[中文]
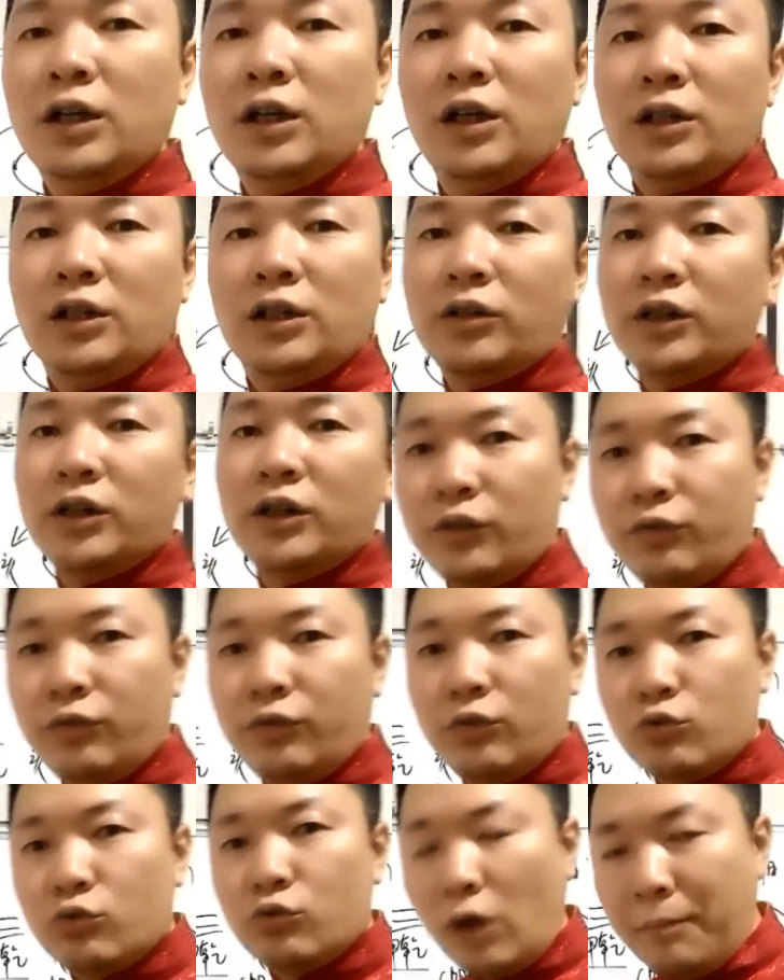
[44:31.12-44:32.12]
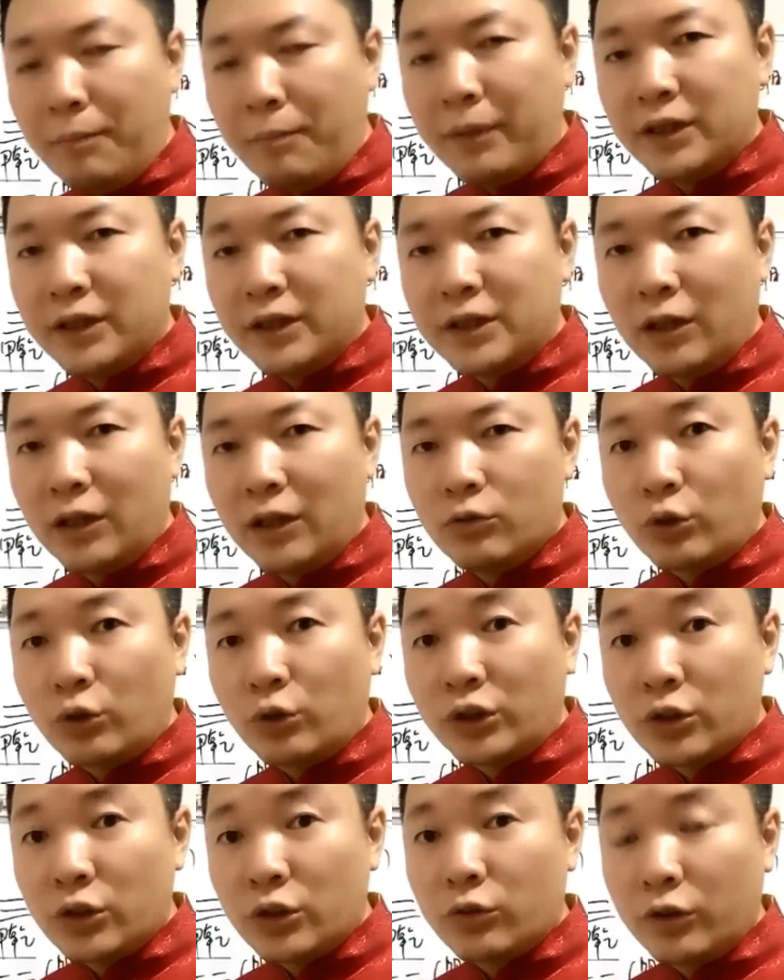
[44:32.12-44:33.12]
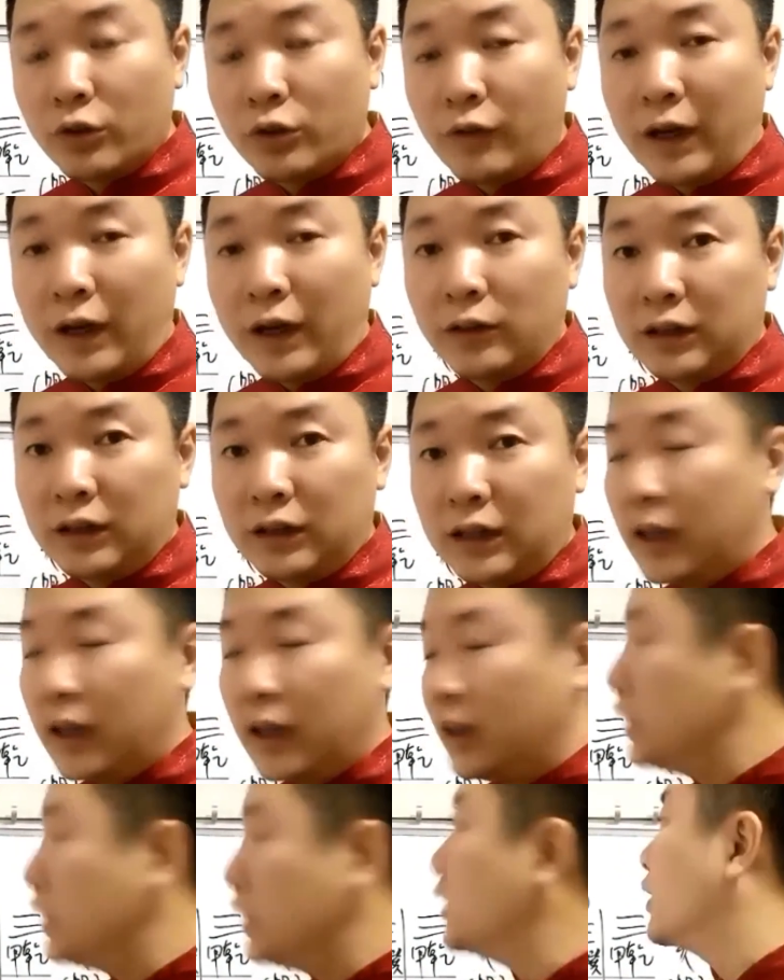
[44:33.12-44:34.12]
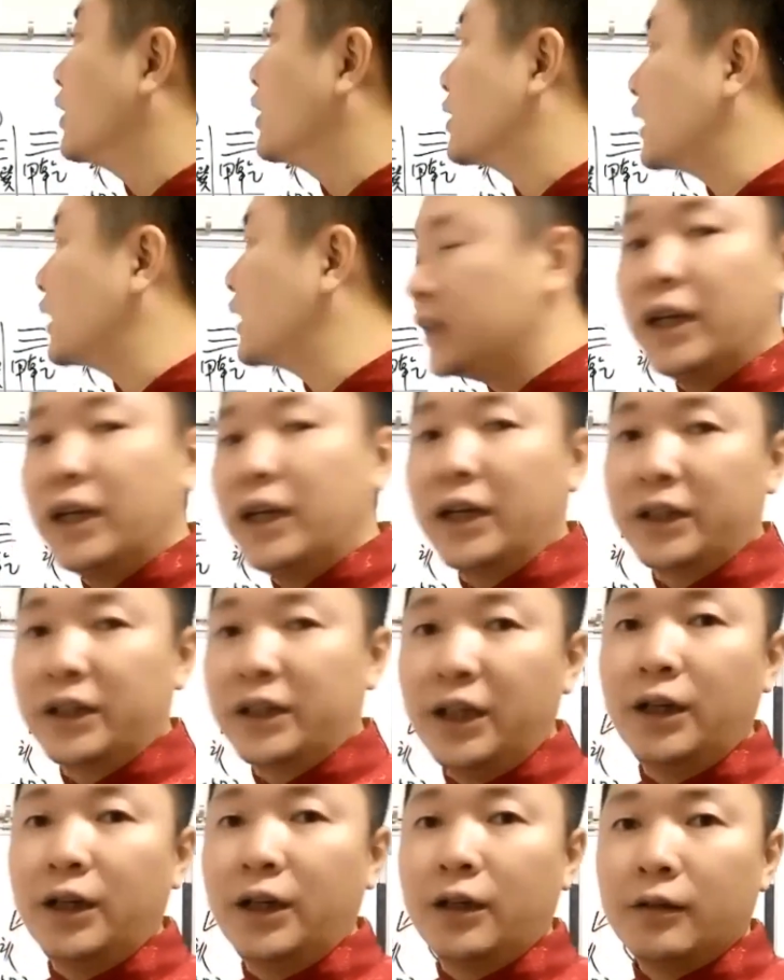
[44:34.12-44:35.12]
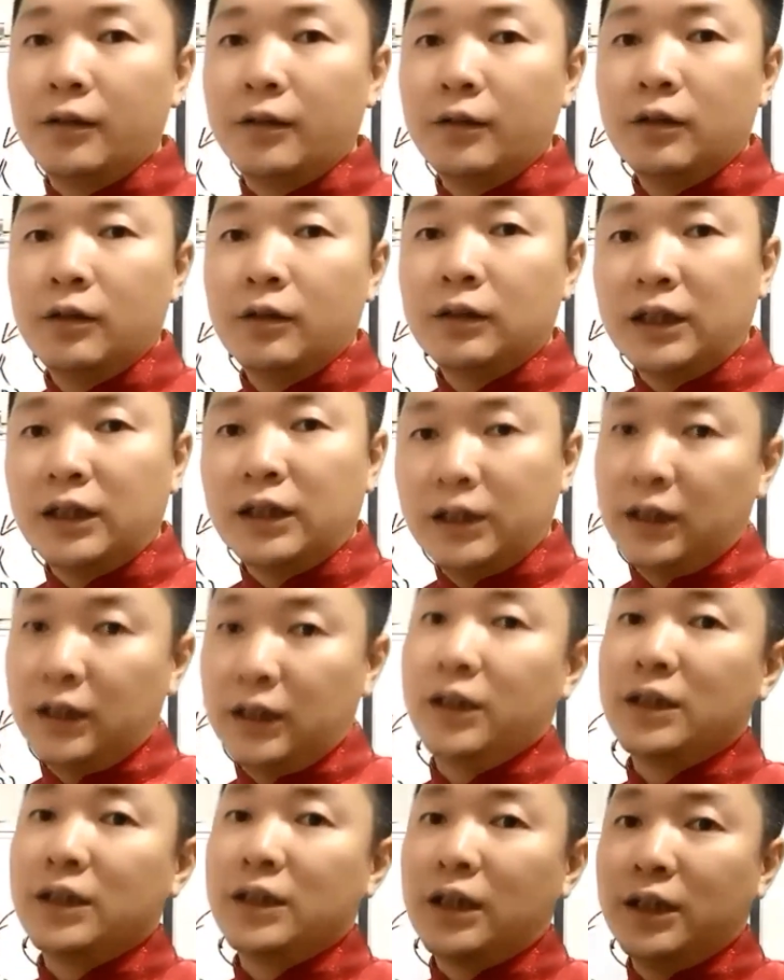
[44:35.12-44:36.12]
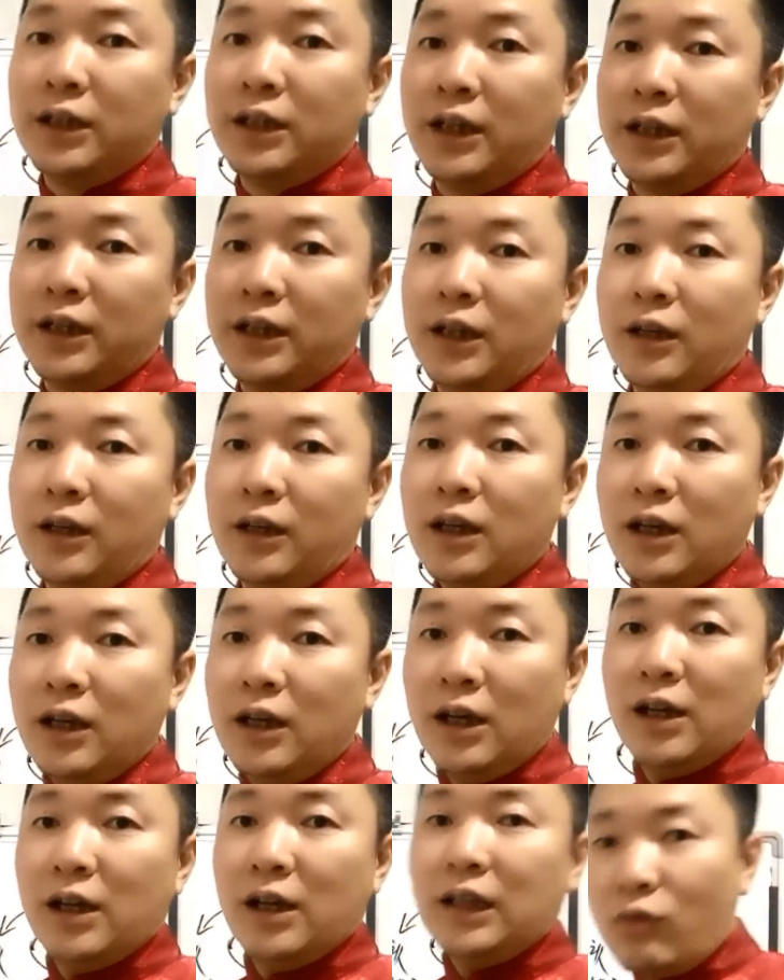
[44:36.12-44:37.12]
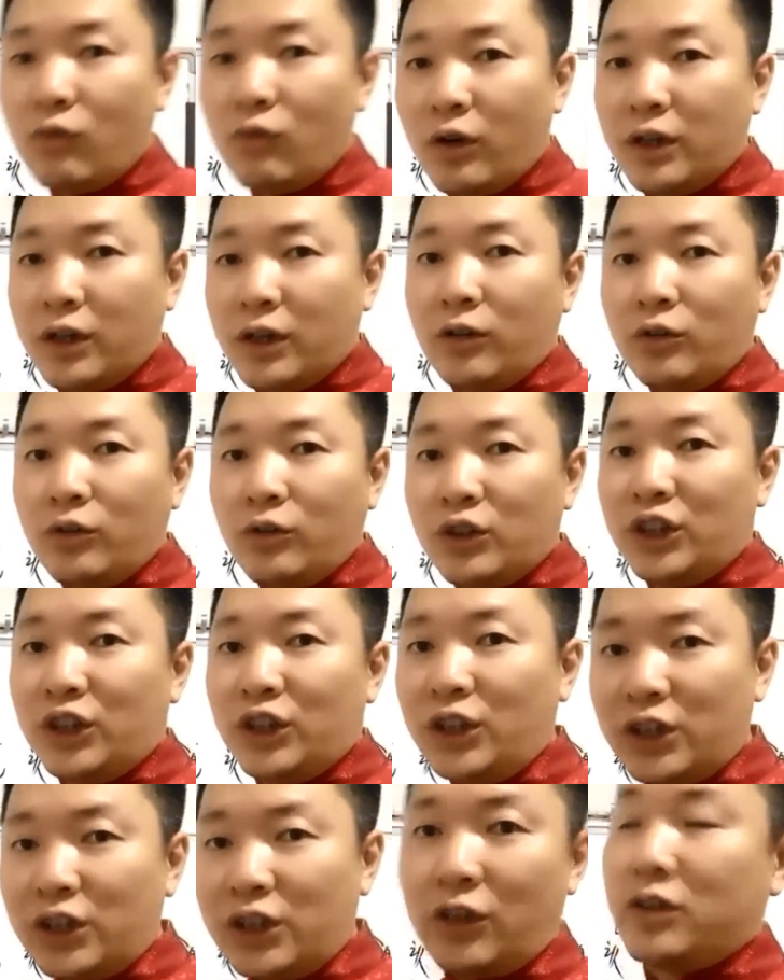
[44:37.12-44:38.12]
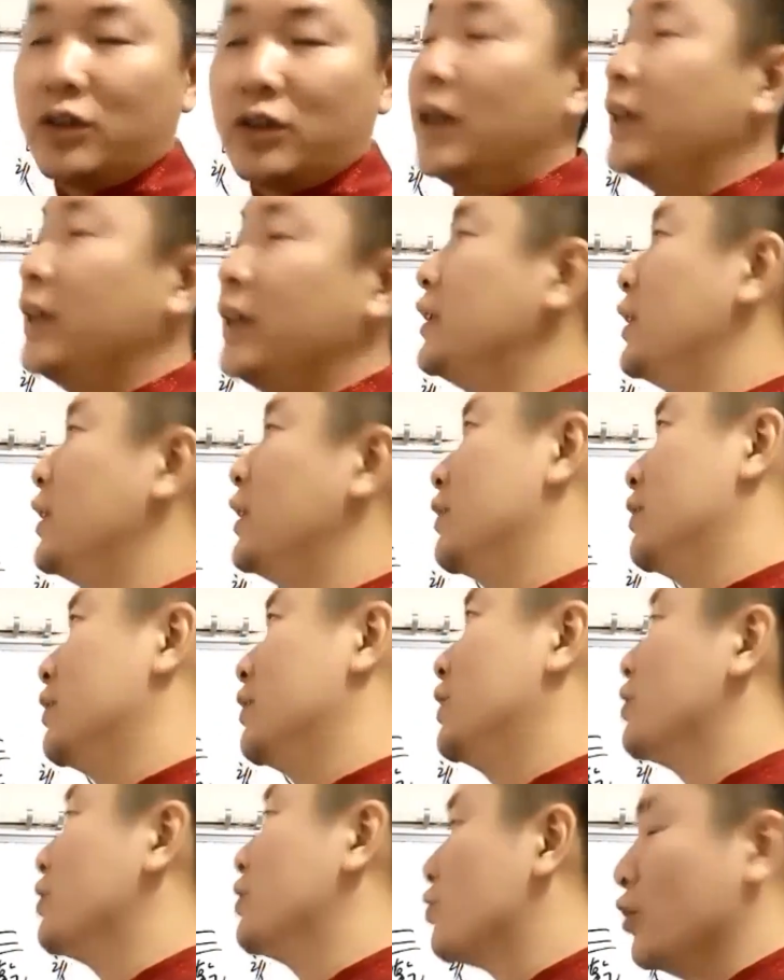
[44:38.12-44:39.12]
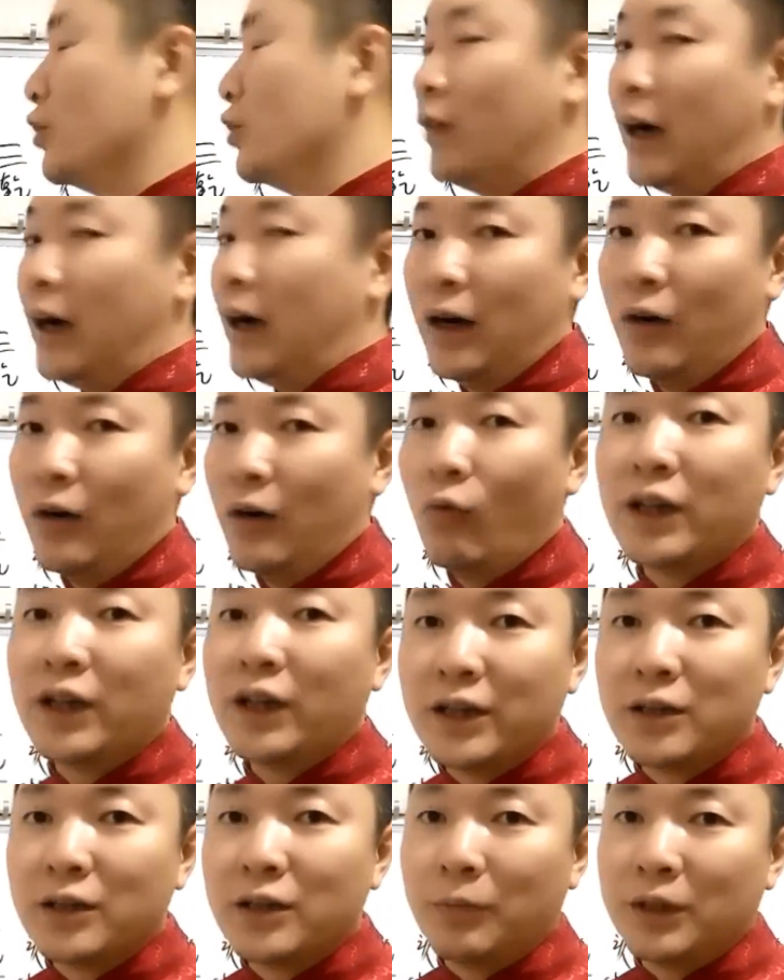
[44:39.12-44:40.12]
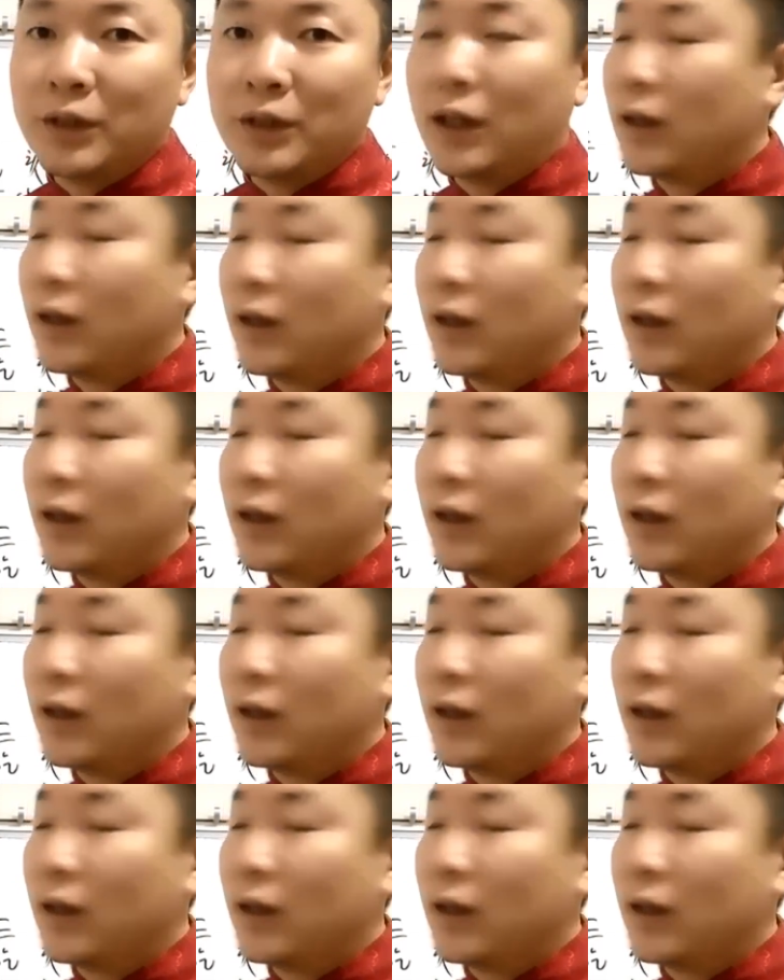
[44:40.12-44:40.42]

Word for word: 有些师傅专门教九泉水法的话，他能讲个三天两夜，他能讲个三天两夜。但我要用一个小时来讲九泉水法，我应该怎么讲？